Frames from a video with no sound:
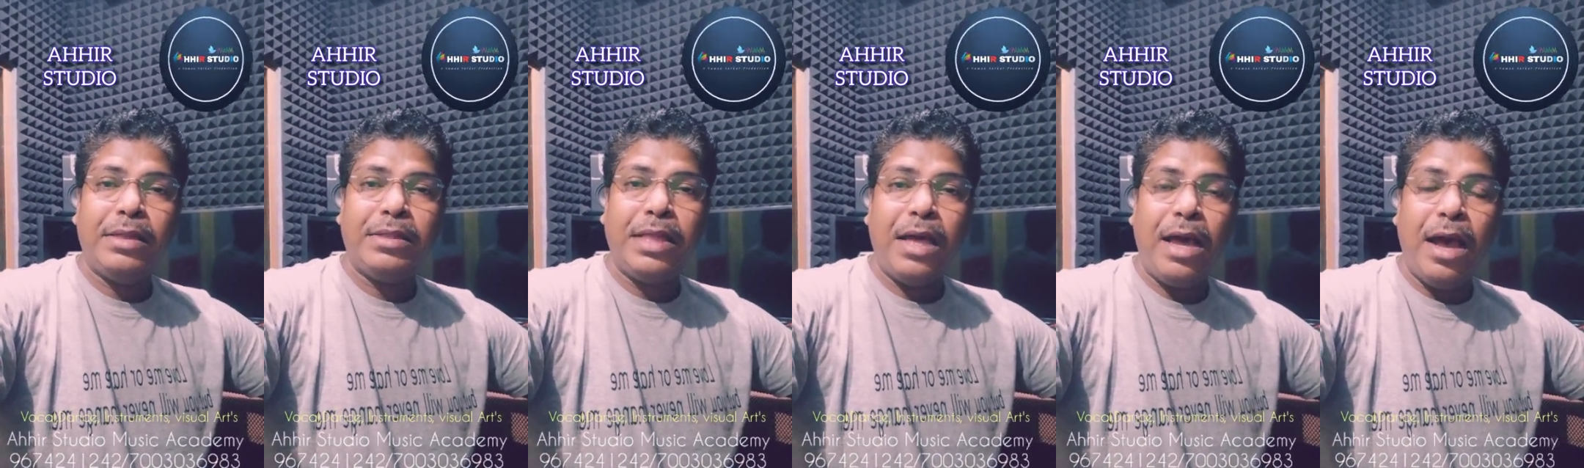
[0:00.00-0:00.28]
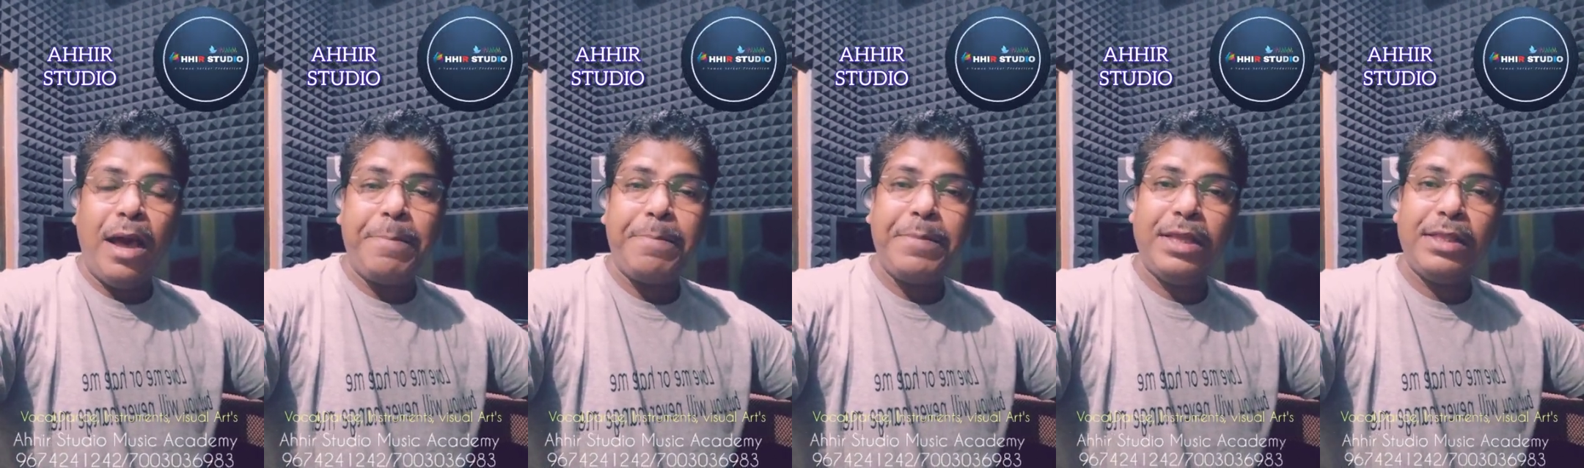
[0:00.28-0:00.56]
তা
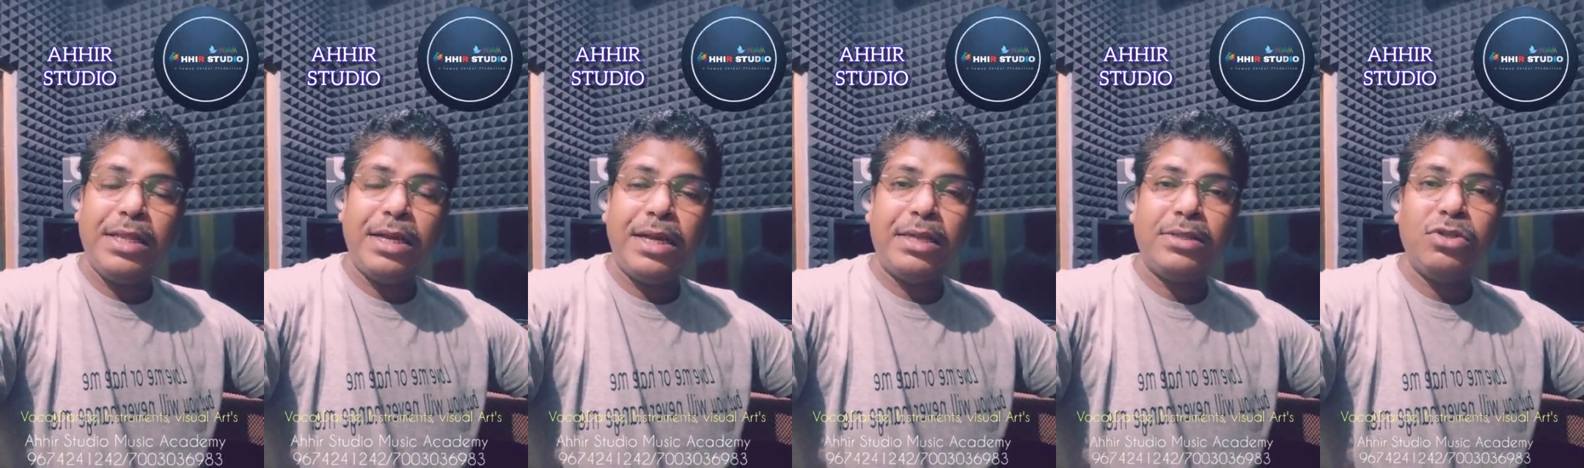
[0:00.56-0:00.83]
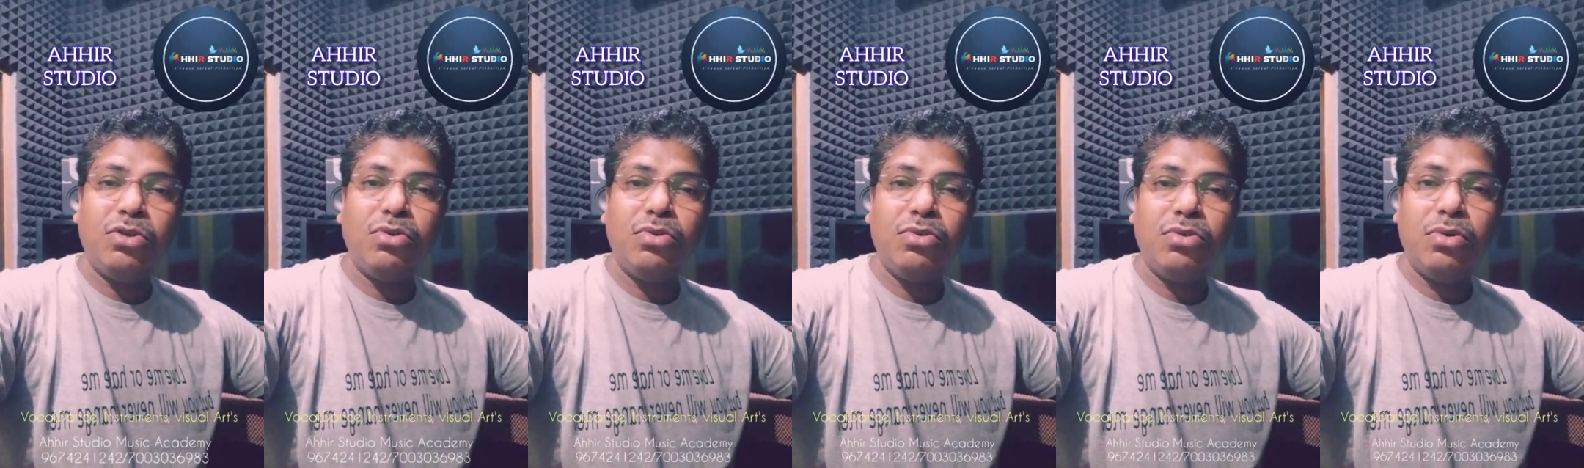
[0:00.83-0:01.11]
আপনাদের
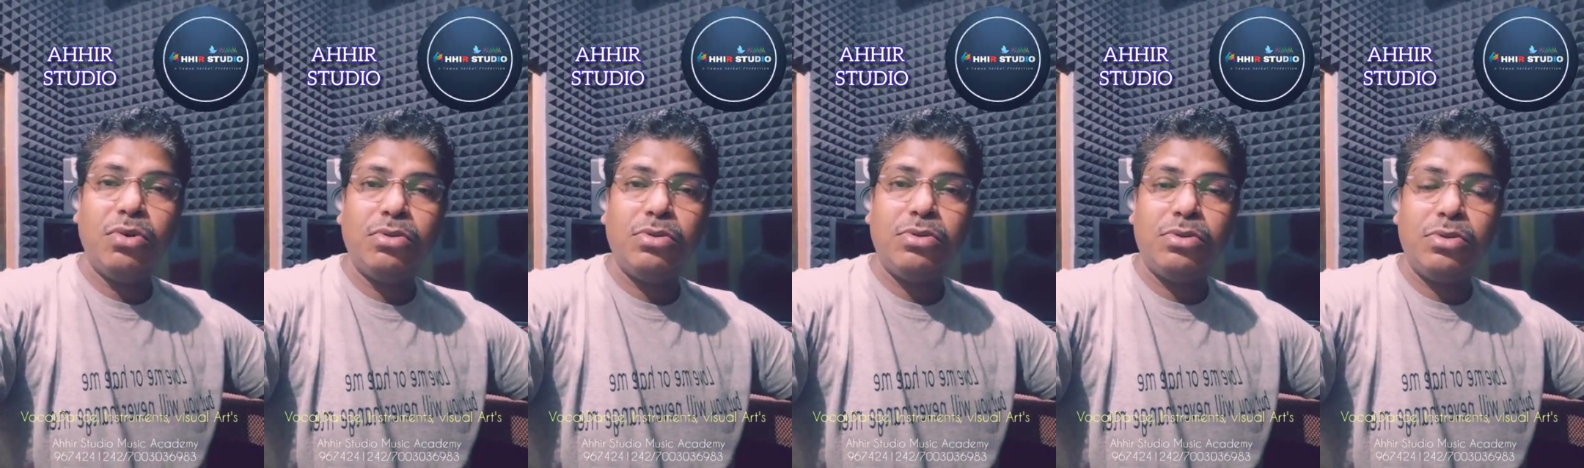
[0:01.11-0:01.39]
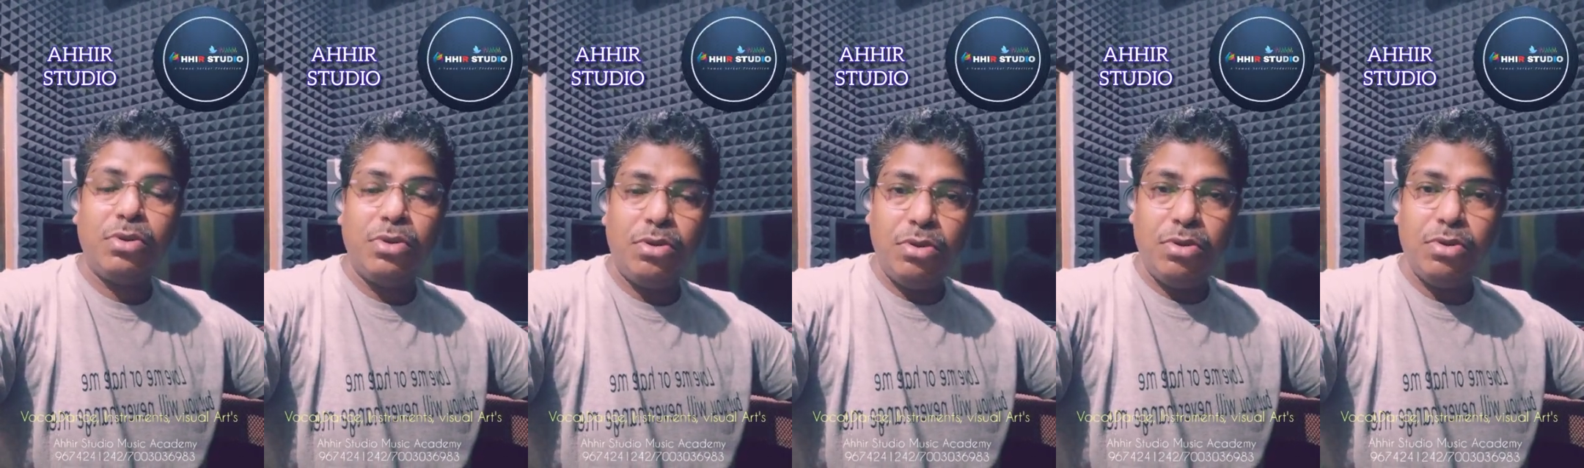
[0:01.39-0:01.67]
কাছে অনুরোধ
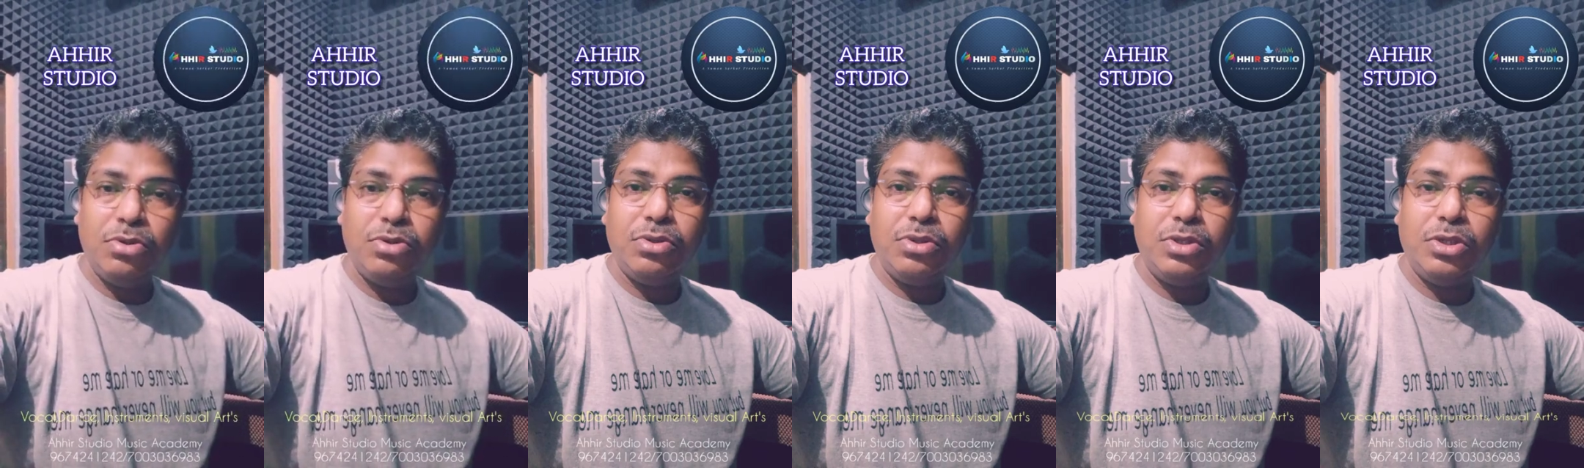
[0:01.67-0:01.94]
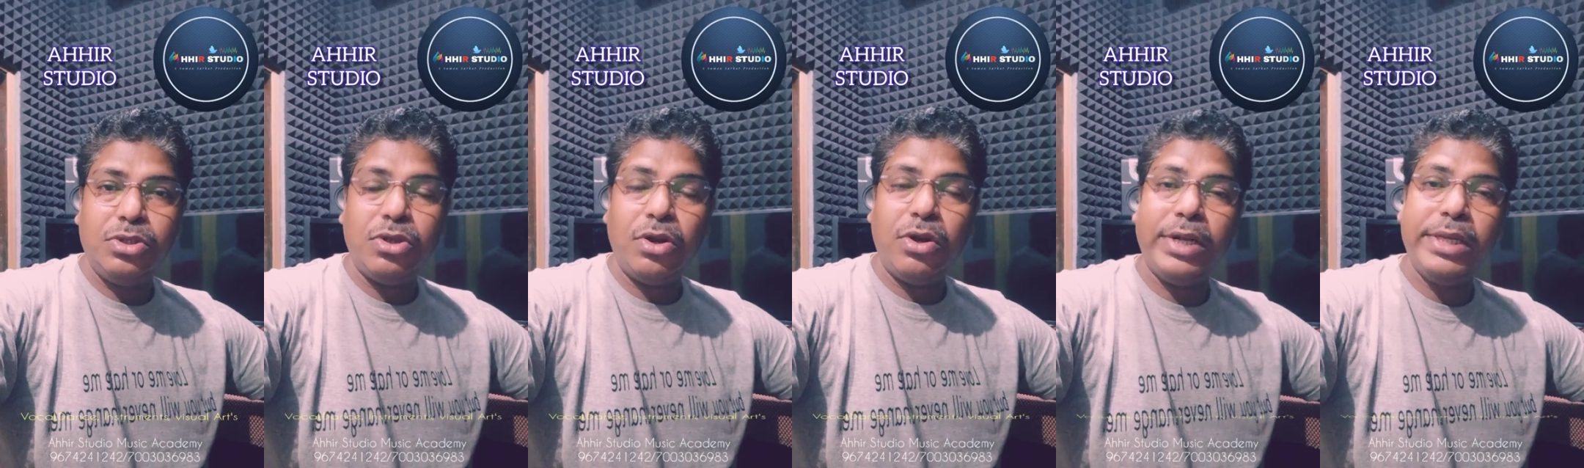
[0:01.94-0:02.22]
রইল
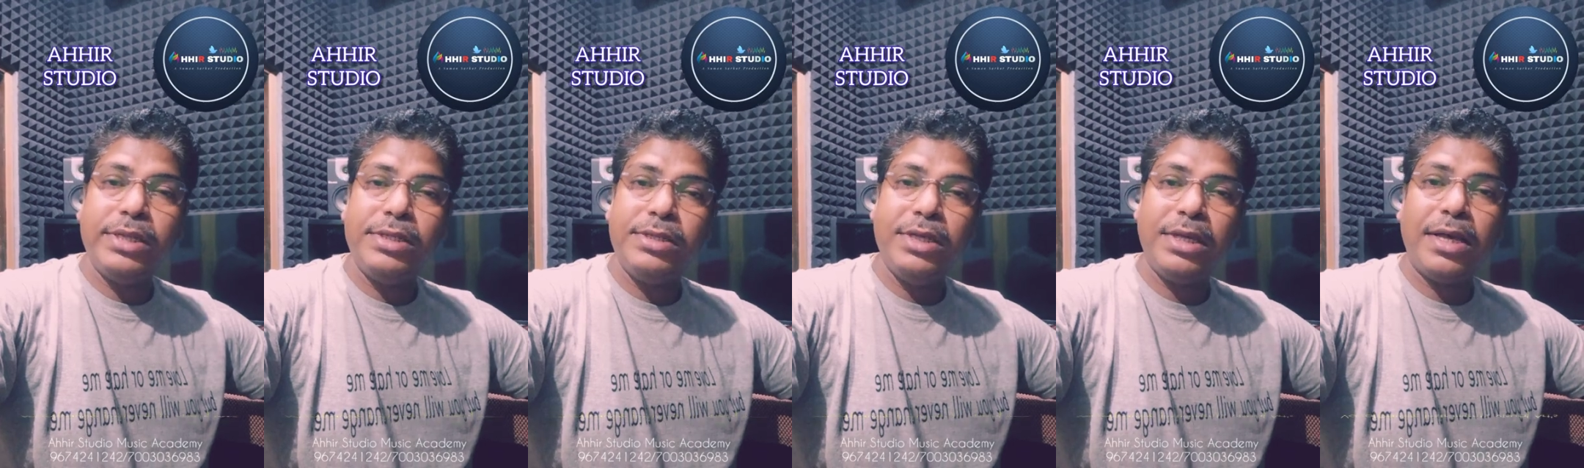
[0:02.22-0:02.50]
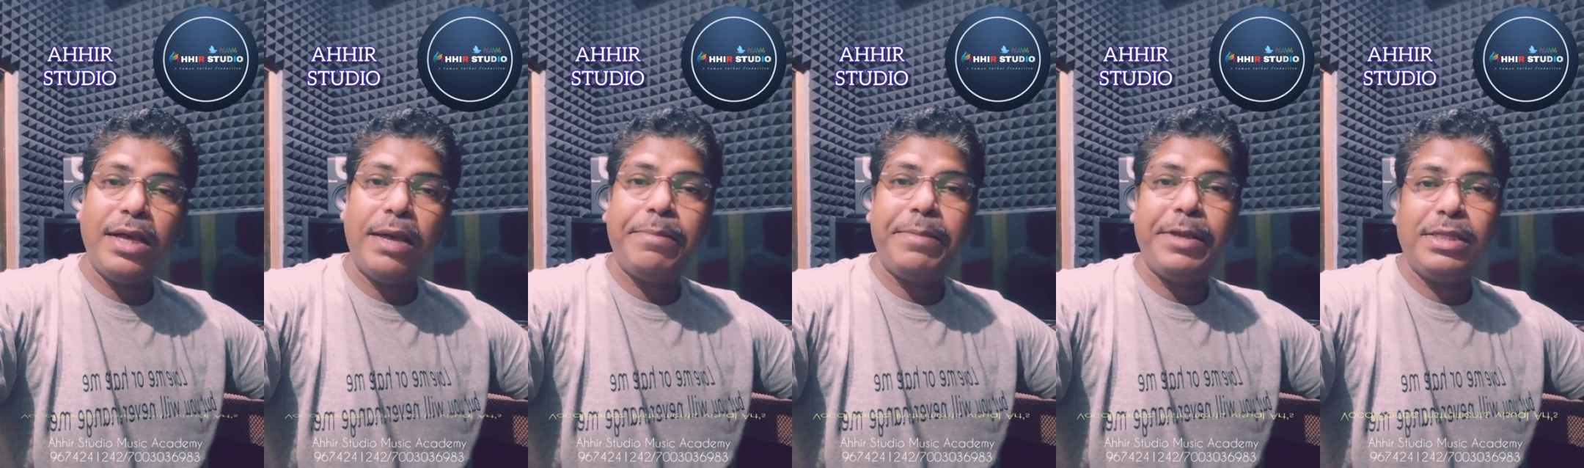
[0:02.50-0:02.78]
যদি সঠিক
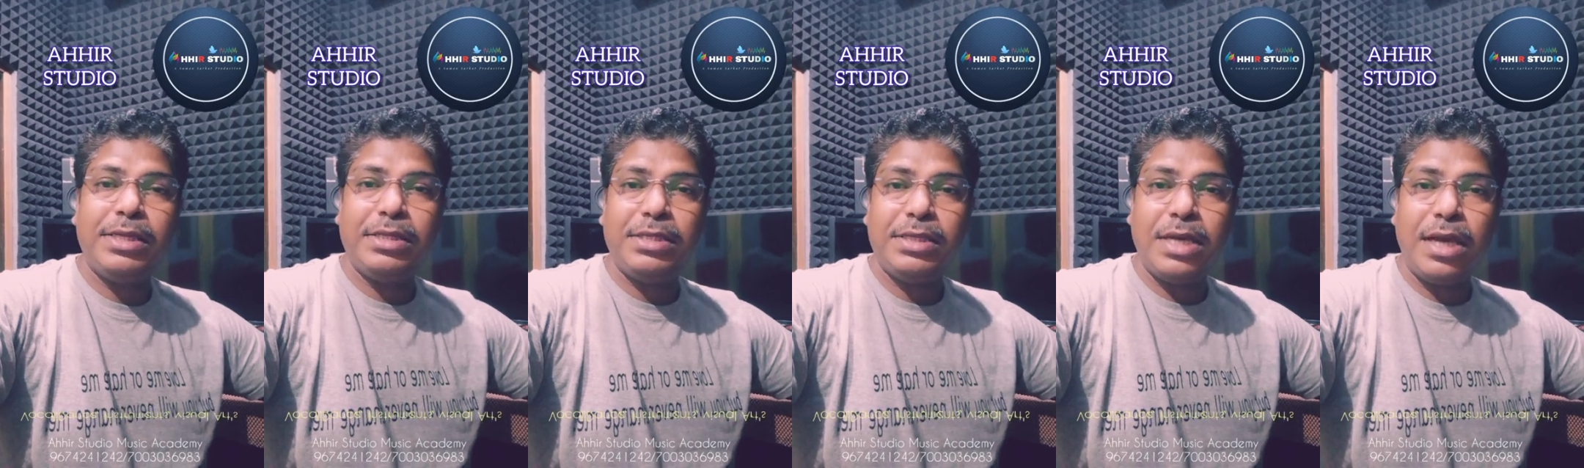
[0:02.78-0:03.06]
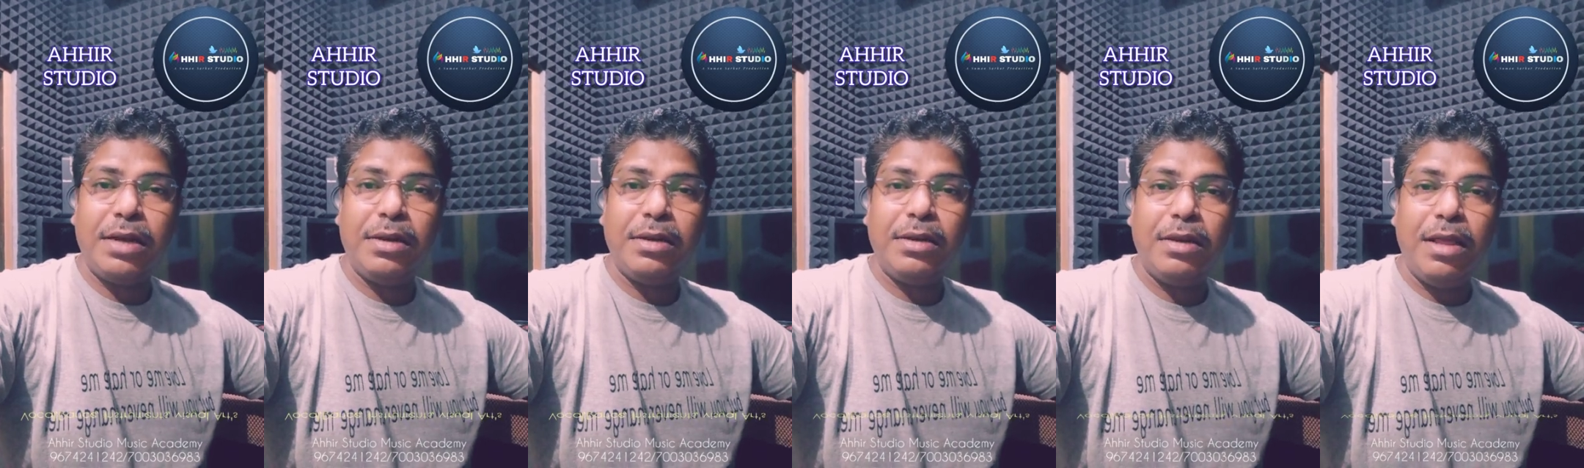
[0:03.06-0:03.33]
শিক্ষা পেতে চান